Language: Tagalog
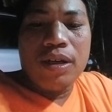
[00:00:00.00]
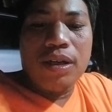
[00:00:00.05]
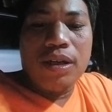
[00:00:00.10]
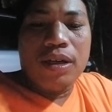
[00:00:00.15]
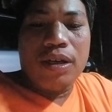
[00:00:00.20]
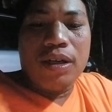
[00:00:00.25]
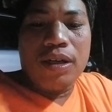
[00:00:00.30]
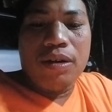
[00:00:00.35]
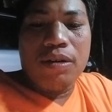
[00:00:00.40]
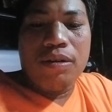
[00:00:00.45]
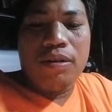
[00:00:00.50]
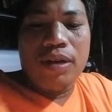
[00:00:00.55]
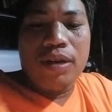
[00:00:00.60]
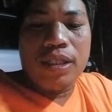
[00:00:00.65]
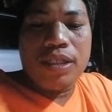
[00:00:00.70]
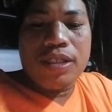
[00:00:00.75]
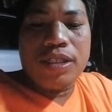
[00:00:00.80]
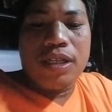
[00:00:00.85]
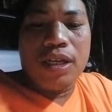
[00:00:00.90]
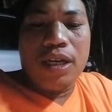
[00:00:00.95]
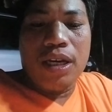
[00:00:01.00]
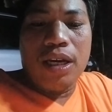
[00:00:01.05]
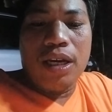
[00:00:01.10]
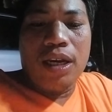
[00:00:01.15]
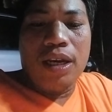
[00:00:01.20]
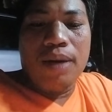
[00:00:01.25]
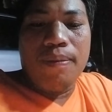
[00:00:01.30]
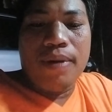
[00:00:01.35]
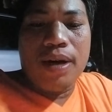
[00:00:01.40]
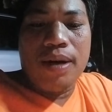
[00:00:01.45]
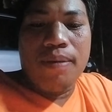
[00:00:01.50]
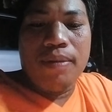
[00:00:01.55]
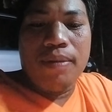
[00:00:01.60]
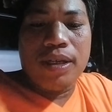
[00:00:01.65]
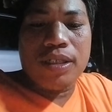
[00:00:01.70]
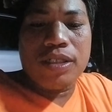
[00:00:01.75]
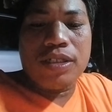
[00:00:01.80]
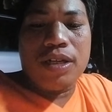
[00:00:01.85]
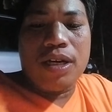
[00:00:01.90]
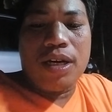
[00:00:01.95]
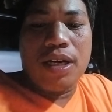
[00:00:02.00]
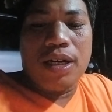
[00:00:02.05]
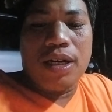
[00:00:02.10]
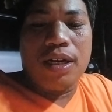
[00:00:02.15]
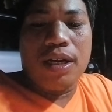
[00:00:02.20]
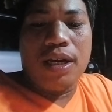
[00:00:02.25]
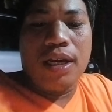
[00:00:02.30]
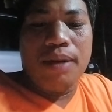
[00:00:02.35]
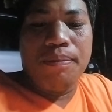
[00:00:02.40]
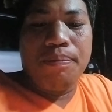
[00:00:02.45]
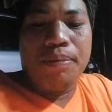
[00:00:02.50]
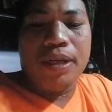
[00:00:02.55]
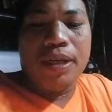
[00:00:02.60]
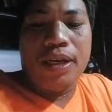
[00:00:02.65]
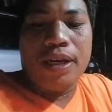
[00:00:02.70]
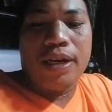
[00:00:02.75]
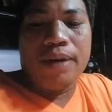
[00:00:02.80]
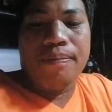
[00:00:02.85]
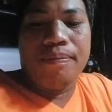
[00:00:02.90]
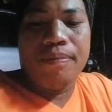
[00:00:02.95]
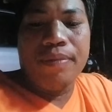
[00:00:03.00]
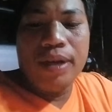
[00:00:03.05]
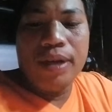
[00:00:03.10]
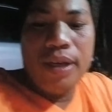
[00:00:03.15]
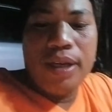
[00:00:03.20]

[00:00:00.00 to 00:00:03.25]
Uh, what si Mama sa 9pm.